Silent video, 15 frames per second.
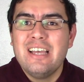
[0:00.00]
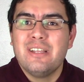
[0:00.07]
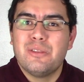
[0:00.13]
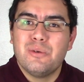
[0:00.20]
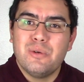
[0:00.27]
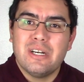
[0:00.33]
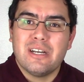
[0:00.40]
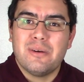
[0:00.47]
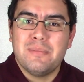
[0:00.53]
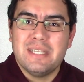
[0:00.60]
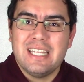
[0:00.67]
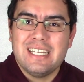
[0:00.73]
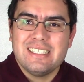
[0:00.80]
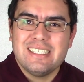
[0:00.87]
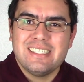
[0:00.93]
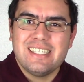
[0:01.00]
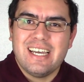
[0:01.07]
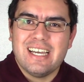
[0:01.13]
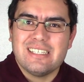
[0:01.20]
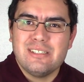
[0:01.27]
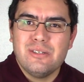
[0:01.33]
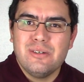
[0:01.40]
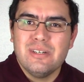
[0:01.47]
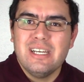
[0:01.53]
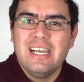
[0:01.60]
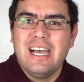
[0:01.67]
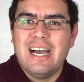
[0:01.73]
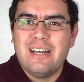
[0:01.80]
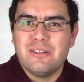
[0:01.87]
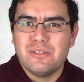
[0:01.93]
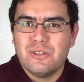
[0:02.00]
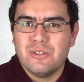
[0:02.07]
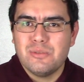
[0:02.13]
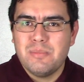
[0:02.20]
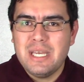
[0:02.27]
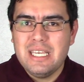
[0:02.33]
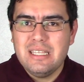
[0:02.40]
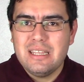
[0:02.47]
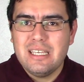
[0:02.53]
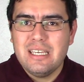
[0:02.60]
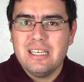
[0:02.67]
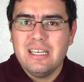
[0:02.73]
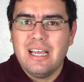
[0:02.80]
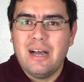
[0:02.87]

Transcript: tú recomendaste esta acción a los 220,